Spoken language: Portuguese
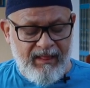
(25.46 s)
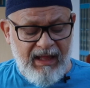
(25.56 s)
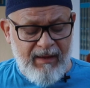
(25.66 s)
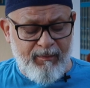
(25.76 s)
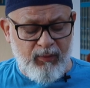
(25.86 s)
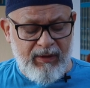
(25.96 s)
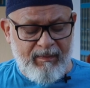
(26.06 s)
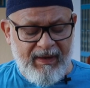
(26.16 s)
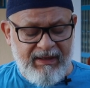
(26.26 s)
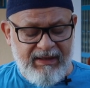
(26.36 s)
Tempo de
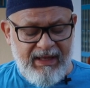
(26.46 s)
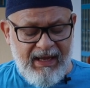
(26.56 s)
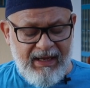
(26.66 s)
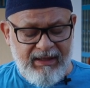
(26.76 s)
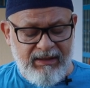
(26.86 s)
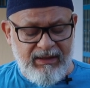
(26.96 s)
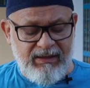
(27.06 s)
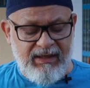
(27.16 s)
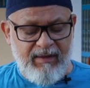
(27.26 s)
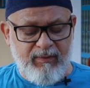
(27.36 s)
plantar e
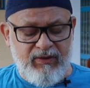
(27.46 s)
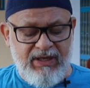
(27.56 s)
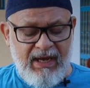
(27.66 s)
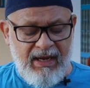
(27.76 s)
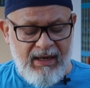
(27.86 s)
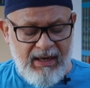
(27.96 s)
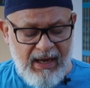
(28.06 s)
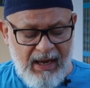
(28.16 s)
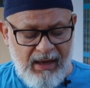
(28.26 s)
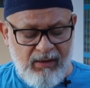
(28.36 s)
tempo de
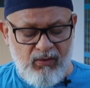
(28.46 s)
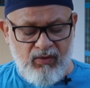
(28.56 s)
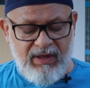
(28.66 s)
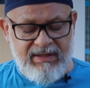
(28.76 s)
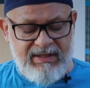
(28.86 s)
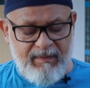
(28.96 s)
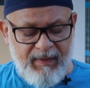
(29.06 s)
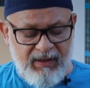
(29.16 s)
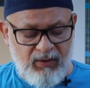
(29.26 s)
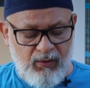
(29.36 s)
arrancar o que se
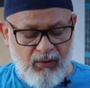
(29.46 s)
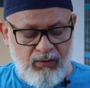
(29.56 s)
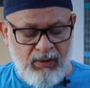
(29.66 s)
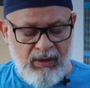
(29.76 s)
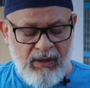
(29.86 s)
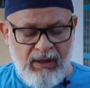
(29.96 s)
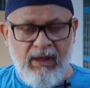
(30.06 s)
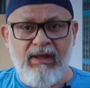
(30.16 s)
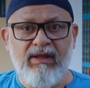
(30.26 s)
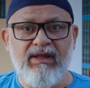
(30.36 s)
plantou.
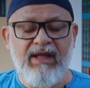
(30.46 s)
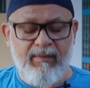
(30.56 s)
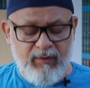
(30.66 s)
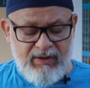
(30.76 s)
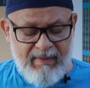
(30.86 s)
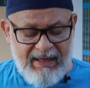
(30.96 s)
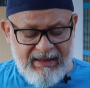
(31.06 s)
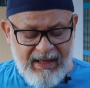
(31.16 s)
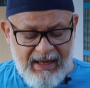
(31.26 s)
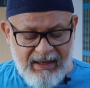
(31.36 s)
Tempo de
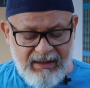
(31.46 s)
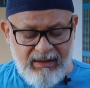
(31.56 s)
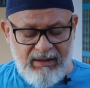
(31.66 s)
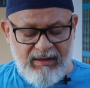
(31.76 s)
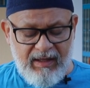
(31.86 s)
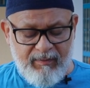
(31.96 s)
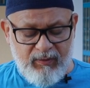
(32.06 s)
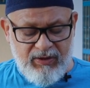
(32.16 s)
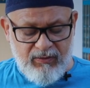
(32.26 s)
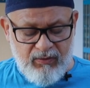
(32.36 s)
matar e
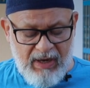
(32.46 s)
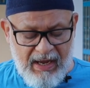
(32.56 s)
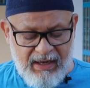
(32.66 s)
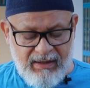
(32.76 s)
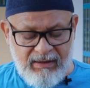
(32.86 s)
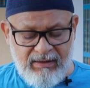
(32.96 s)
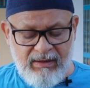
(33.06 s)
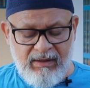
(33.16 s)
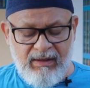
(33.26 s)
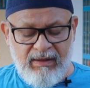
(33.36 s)
tempo de curar
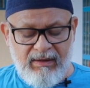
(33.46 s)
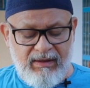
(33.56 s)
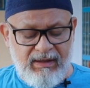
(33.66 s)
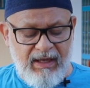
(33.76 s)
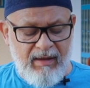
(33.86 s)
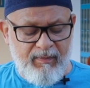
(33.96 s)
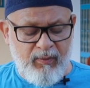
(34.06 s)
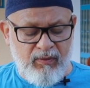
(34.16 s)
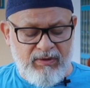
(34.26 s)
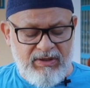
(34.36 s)

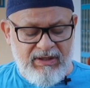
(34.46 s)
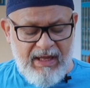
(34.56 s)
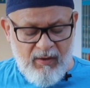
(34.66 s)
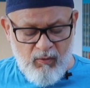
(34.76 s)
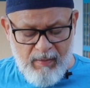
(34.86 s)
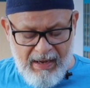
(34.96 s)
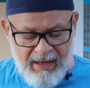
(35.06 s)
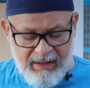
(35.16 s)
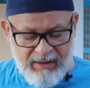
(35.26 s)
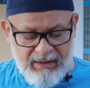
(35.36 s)
tempo de
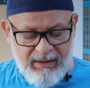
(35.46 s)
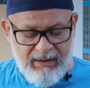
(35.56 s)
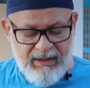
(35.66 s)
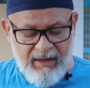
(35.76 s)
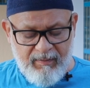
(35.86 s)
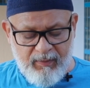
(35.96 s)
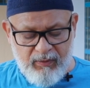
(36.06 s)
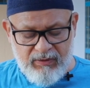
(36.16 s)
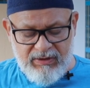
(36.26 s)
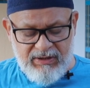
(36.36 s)
derrubar e
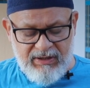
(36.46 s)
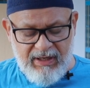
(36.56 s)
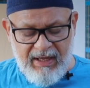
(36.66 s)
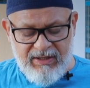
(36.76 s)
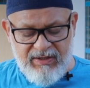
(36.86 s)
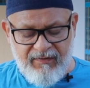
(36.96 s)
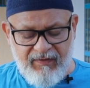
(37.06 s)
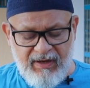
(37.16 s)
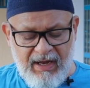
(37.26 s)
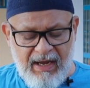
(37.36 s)
tempo de
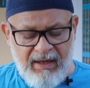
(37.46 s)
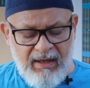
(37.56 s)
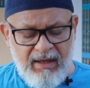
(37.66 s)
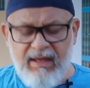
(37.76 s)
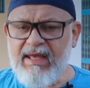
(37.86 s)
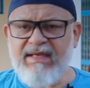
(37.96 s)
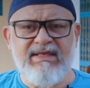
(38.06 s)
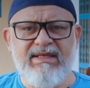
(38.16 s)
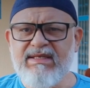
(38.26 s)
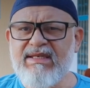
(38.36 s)
edificar. E
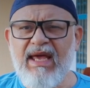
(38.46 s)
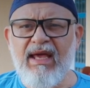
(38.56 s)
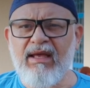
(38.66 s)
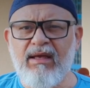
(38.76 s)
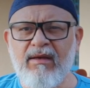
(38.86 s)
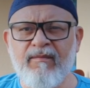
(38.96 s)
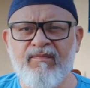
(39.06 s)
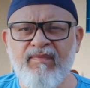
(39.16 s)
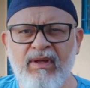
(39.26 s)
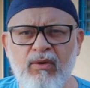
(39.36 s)
assim segue
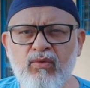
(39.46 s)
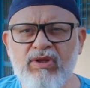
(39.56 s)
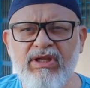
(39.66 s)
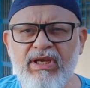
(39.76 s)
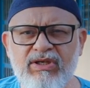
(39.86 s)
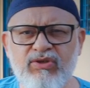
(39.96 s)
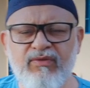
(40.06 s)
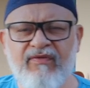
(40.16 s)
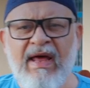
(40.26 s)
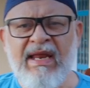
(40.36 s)
o
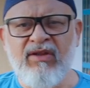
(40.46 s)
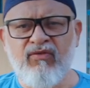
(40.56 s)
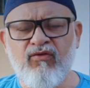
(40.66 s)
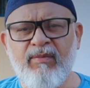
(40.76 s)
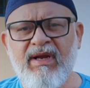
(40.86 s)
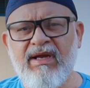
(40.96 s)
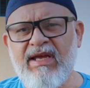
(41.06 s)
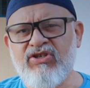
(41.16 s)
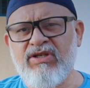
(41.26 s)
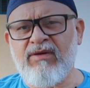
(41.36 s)
texto falando sobre a
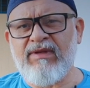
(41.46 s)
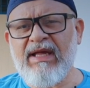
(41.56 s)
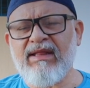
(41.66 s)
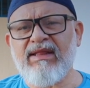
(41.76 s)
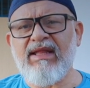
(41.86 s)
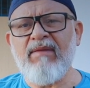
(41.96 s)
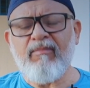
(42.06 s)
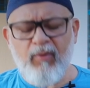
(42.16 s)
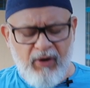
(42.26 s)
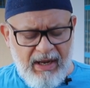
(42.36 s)
questão da
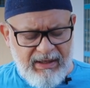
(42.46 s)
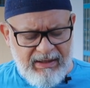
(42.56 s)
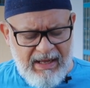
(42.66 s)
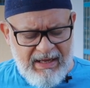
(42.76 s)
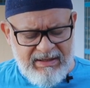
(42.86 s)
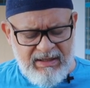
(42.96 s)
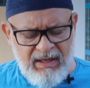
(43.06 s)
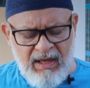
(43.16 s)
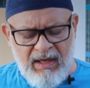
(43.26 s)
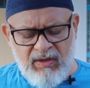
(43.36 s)
temporalidade,
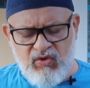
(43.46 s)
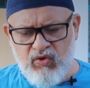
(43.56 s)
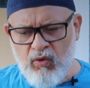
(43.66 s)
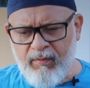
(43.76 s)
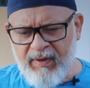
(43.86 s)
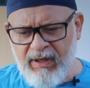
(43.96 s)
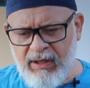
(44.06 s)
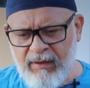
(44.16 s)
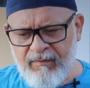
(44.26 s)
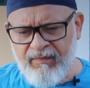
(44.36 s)

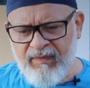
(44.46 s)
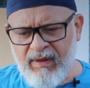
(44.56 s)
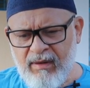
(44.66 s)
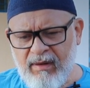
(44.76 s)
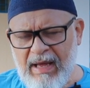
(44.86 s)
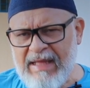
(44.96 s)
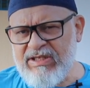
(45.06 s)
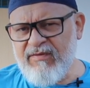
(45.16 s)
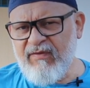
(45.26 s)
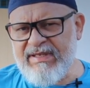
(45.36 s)
sobre a
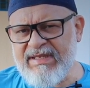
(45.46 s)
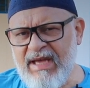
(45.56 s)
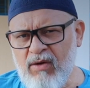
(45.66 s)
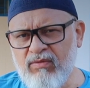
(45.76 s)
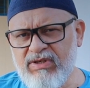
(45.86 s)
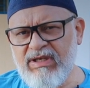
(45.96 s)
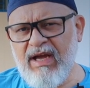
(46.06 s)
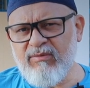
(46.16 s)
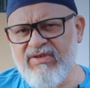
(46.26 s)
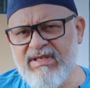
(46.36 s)
divisão,
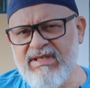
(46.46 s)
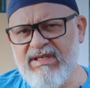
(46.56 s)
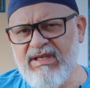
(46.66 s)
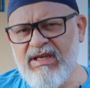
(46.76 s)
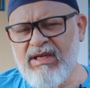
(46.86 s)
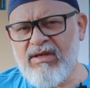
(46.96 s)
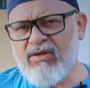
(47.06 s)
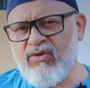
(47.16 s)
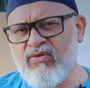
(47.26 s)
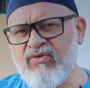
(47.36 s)
digamos assim,
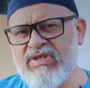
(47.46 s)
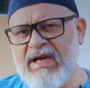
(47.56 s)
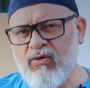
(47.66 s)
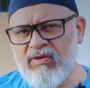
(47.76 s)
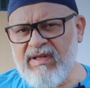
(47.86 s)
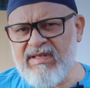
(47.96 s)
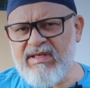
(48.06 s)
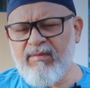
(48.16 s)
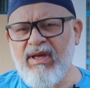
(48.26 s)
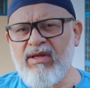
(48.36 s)
dos
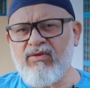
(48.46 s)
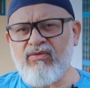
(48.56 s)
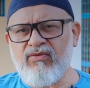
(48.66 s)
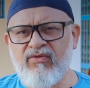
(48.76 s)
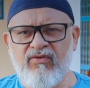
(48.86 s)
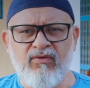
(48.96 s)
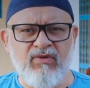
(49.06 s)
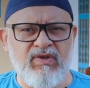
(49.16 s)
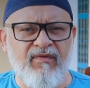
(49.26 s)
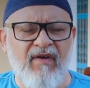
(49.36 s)
acontecimentos,
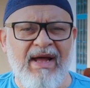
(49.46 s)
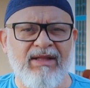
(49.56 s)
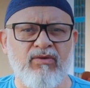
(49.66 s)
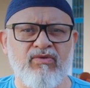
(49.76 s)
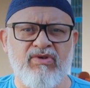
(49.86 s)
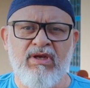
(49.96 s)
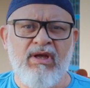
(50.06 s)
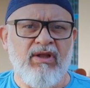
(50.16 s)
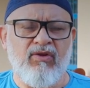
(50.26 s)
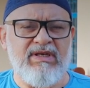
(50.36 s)
dos fatos.
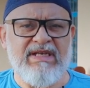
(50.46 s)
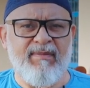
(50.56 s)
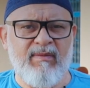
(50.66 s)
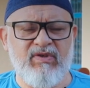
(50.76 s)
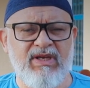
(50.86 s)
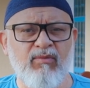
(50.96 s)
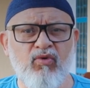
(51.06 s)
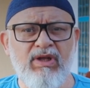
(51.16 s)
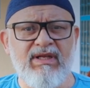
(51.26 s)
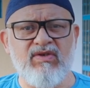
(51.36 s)
Nós sabemos que
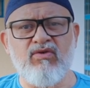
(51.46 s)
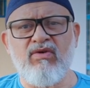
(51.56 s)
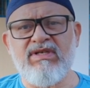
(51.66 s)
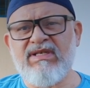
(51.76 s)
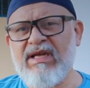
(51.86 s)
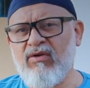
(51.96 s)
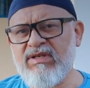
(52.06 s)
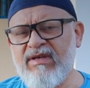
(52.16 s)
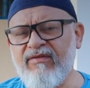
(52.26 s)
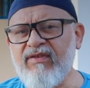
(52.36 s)
muitas coisas na
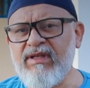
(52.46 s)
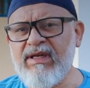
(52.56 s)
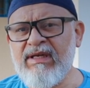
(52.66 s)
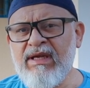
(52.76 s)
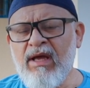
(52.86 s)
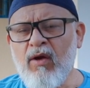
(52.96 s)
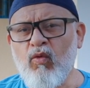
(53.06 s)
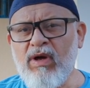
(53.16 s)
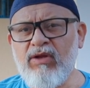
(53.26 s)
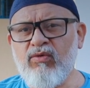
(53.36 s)
nossa vida
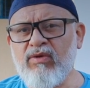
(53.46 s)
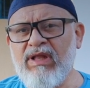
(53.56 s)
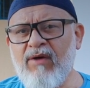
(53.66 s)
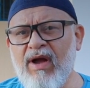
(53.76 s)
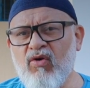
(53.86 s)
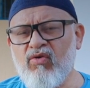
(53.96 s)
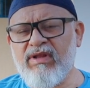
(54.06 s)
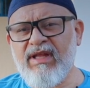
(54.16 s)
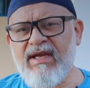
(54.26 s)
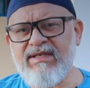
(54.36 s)
quando não
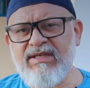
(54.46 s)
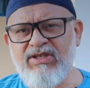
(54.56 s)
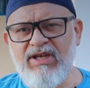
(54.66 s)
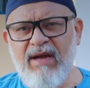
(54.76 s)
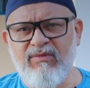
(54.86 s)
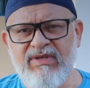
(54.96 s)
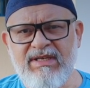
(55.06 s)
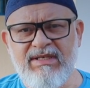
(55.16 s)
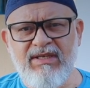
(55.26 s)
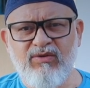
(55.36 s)
acontecem, digamos
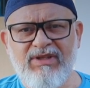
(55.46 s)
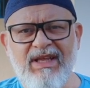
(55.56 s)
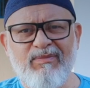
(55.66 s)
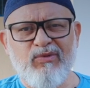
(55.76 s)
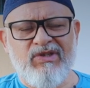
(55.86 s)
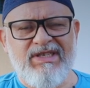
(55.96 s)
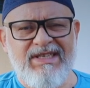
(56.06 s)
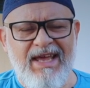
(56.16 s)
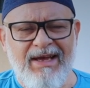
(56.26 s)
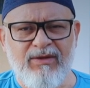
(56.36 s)
assim, no tempo
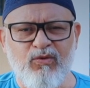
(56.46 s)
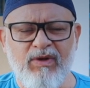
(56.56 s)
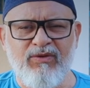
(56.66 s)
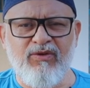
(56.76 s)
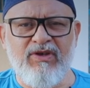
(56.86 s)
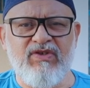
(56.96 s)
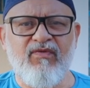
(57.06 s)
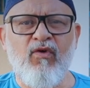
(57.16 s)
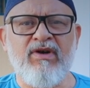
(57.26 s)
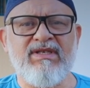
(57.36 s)
certo, quando nós
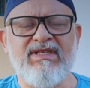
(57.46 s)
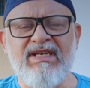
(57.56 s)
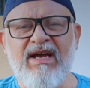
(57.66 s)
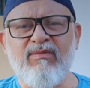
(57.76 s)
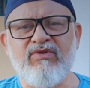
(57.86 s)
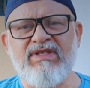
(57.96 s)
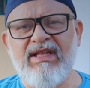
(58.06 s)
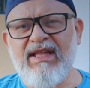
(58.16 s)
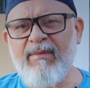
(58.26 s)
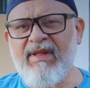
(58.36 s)
forçamos
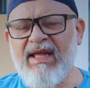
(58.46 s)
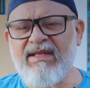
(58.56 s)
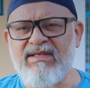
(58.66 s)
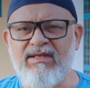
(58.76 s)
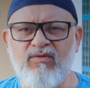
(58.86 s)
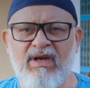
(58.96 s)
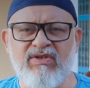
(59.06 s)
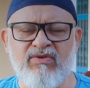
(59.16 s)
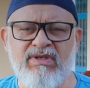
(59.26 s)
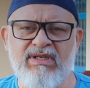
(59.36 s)
determinadas
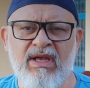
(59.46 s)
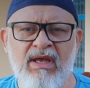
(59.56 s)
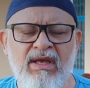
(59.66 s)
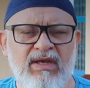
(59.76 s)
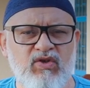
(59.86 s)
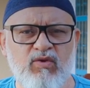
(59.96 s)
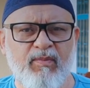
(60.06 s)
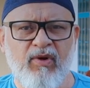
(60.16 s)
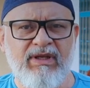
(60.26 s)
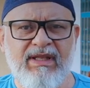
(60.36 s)
situações, isso pode